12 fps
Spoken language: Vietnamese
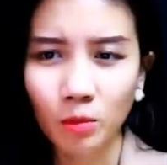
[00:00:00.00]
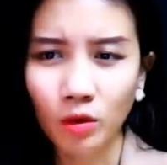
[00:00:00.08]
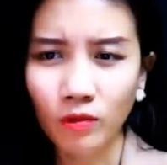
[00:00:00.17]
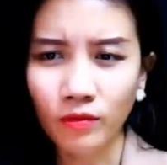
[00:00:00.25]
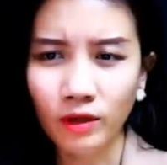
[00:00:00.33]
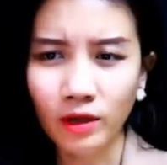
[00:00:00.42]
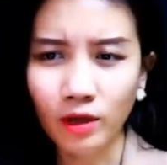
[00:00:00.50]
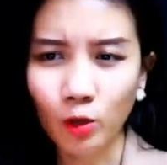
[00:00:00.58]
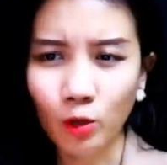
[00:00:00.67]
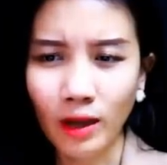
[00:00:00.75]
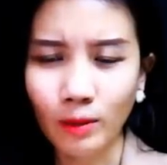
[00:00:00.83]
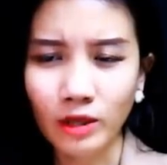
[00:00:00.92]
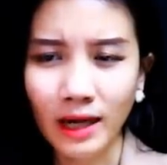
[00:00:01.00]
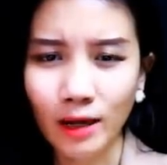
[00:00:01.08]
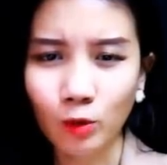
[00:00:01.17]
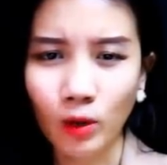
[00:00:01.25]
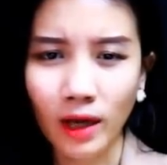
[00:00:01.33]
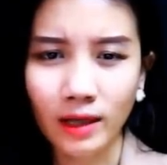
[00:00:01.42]
Bởi vì đồ đẹp
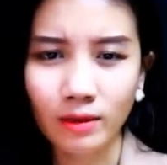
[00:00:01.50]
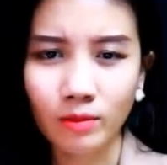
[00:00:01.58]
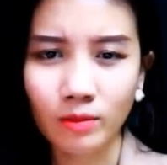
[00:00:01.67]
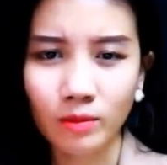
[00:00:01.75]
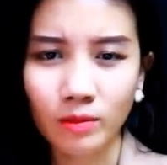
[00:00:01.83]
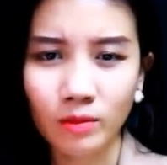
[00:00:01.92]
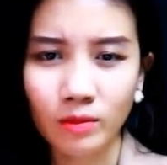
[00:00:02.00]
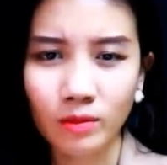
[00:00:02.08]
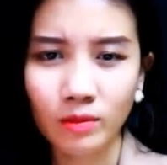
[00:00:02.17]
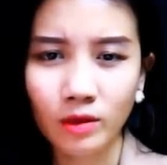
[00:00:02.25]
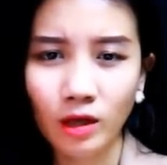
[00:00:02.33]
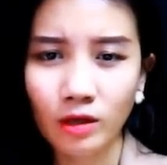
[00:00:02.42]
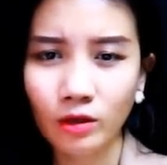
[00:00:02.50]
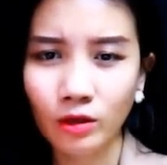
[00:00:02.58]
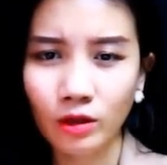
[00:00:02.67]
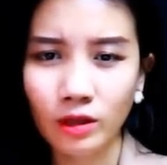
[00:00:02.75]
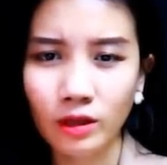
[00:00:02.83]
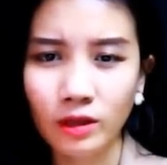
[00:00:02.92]
trai của anh. Thân
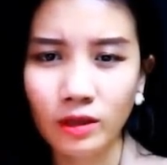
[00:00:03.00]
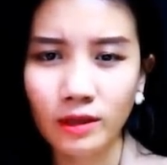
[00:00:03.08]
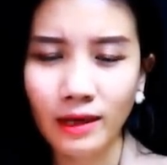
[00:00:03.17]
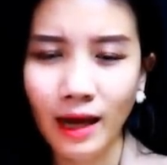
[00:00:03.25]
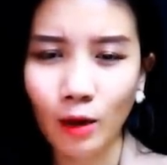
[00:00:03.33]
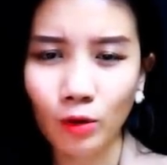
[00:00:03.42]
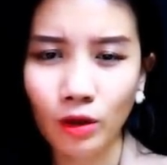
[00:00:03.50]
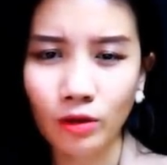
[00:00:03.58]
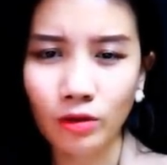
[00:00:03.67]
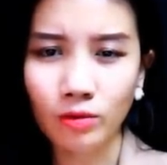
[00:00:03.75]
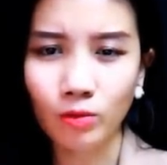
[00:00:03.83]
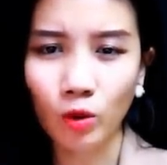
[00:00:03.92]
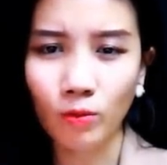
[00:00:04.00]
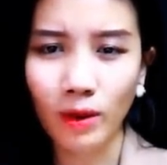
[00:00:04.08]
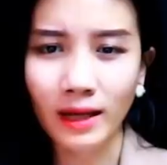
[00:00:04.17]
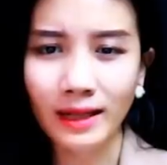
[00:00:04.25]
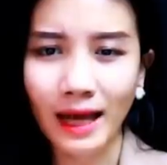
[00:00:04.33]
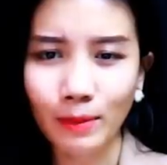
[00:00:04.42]
người cao lớn
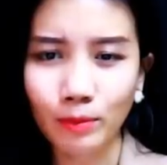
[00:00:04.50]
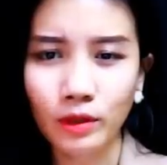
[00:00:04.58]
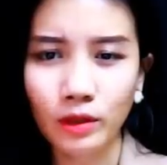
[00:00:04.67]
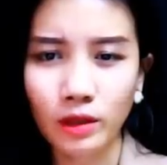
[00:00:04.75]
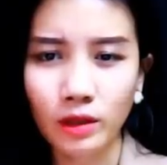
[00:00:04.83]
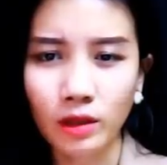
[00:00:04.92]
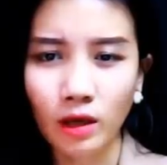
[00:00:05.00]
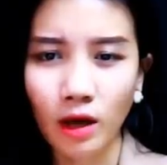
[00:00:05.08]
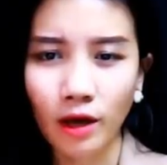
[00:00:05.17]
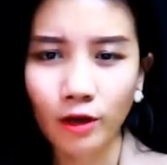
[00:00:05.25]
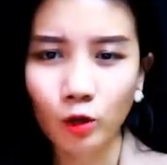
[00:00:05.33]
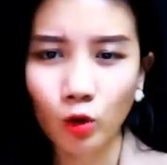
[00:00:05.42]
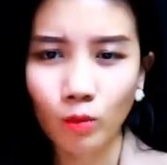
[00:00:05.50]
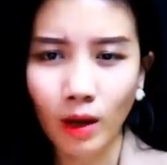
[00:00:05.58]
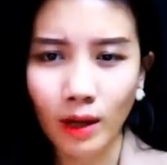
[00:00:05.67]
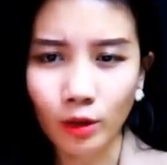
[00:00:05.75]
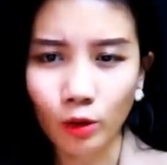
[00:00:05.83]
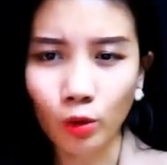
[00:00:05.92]
1m80, khuôn
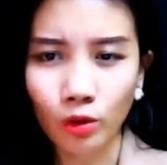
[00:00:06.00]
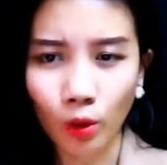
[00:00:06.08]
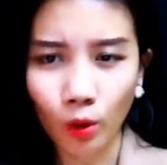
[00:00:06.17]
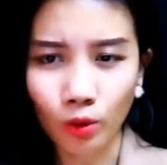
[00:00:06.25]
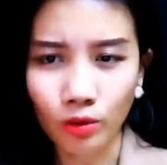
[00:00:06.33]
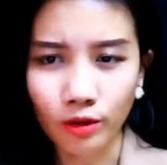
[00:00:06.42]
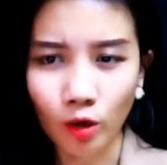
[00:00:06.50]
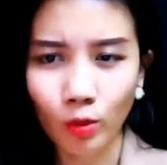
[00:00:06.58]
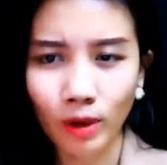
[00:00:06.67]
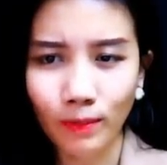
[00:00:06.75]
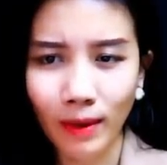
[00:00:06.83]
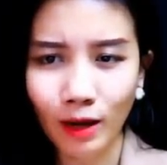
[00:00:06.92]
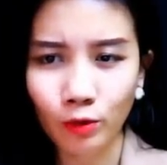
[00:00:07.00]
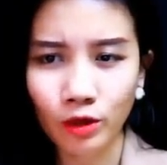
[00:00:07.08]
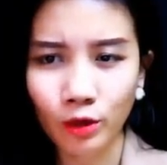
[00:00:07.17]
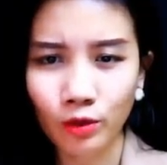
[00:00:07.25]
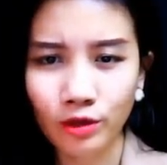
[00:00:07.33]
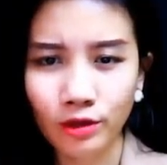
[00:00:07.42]
mặt thì hút hồn không biết bao
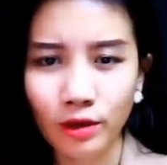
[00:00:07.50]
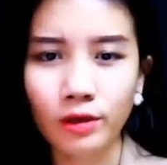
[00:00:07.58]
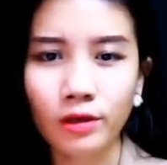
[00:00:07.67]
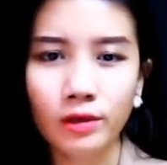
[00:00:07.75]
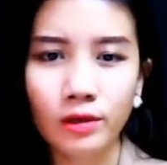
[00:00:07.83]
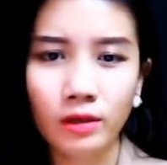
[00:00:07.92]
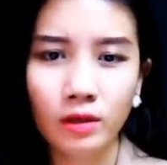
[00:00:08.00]
nhiêu nơi giới.